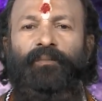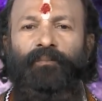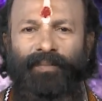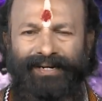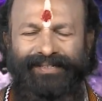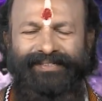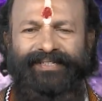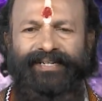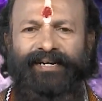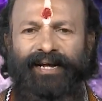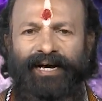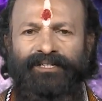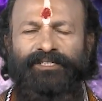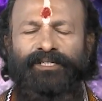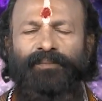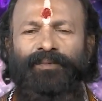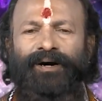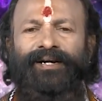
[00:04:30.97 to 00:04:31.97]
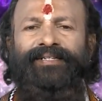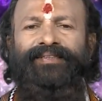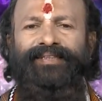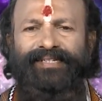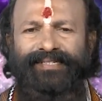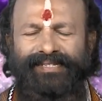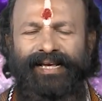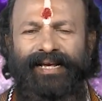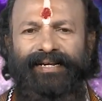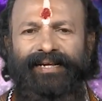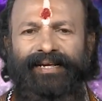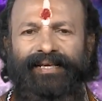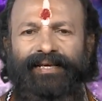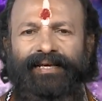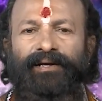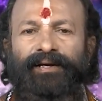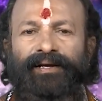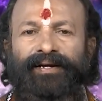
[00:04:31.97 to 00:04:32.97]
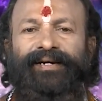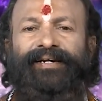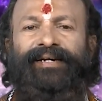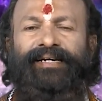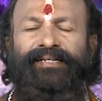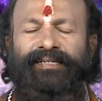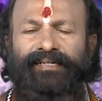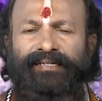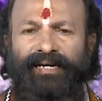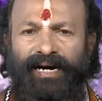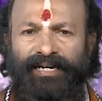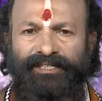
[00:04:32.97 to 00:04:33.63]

மஞ்சள் அதிர்ஷ்டமான திசை கிழக்கு